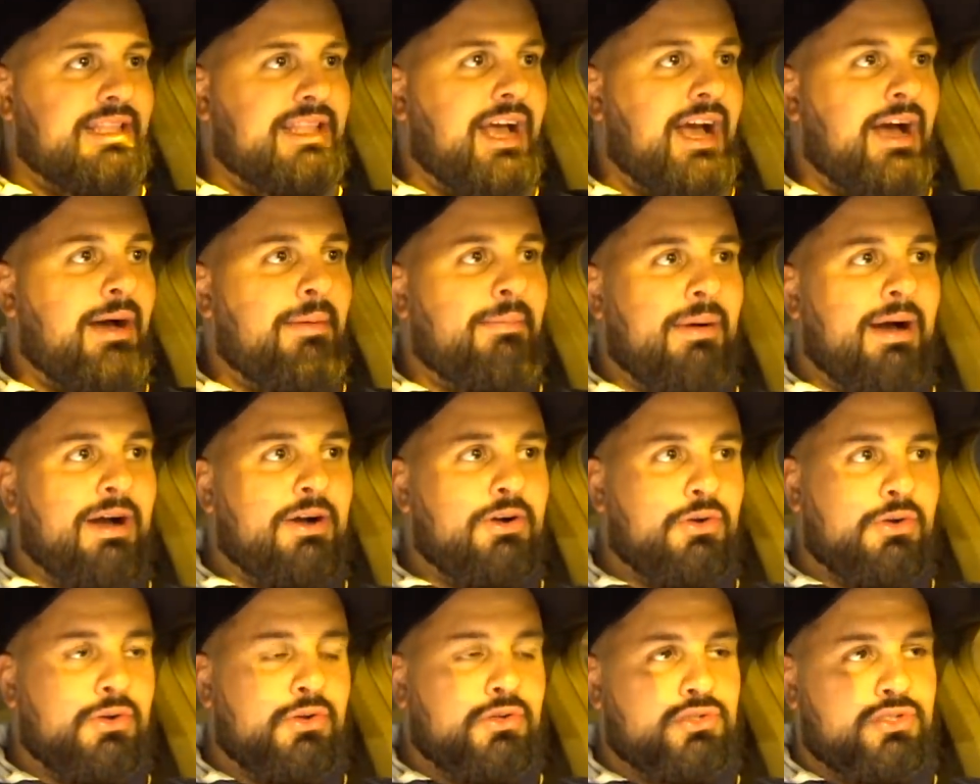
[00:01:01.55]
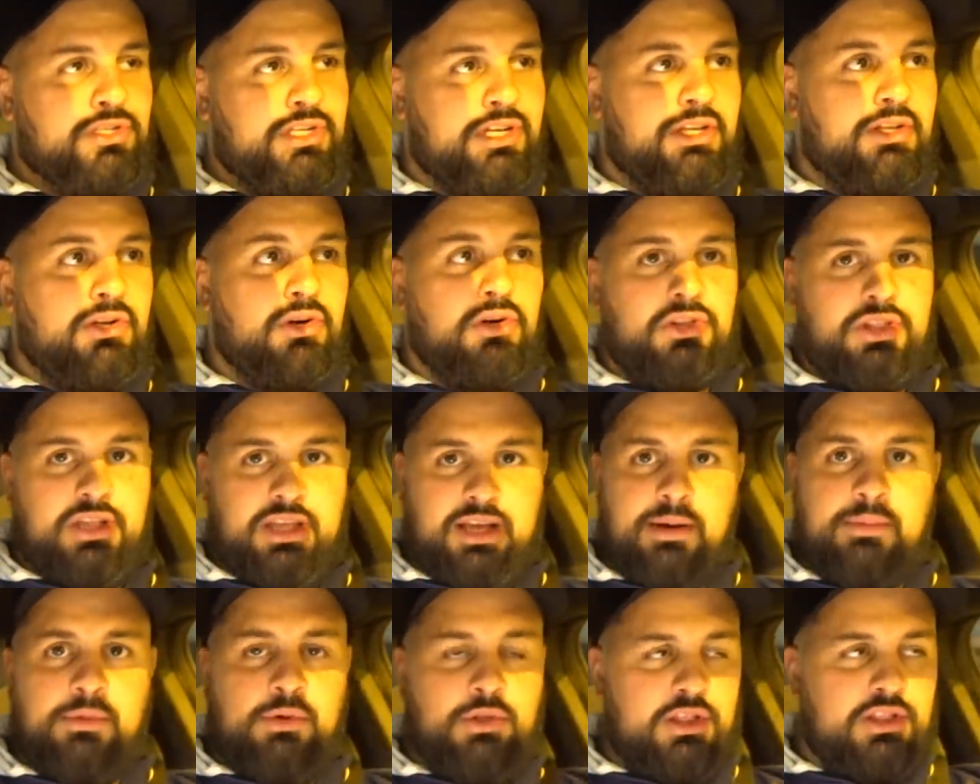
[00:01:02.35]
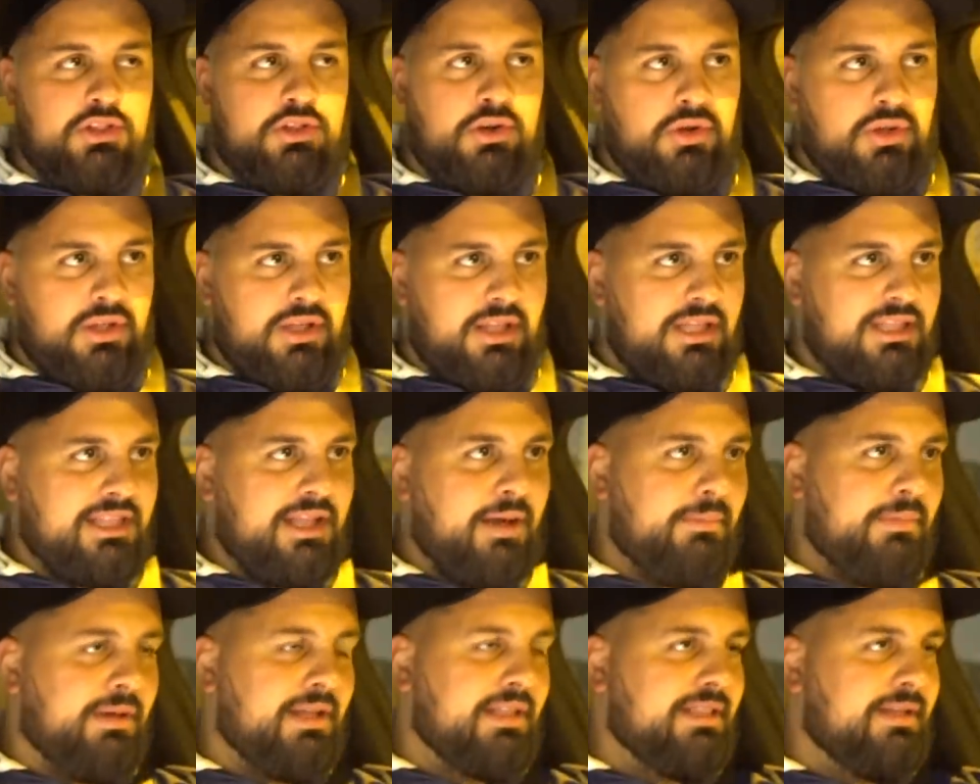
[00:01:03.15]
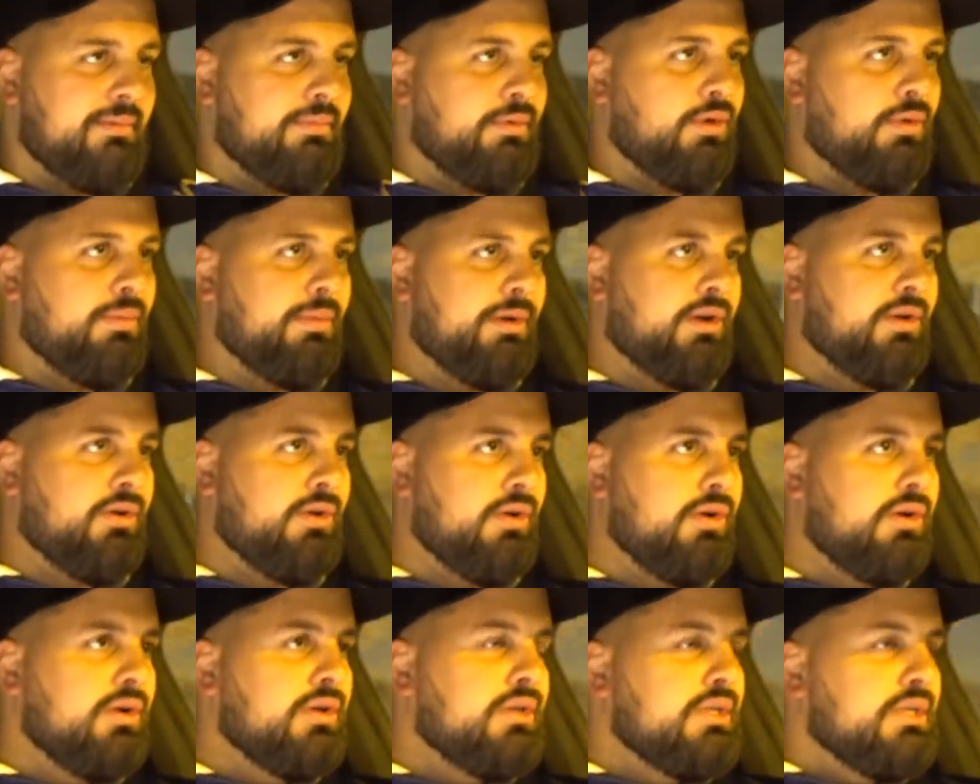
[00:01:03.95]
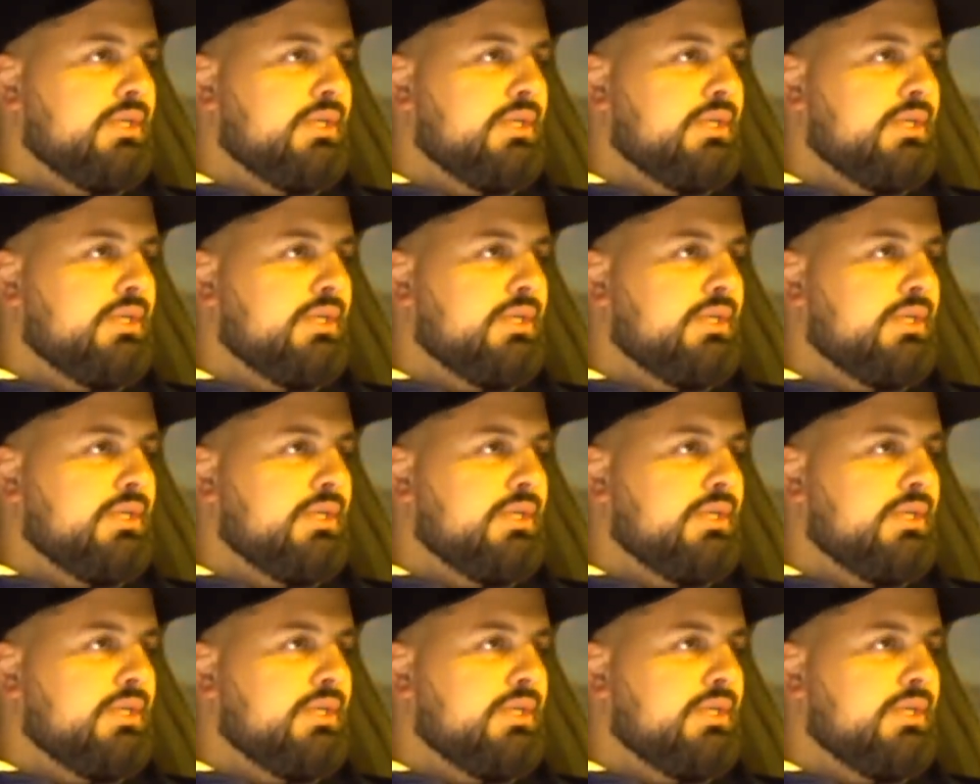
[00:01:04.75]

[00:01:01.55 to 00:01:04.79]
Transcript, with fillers: te hagas más conocido, digamos, dentro de este ambiente por lo menos, ¿no?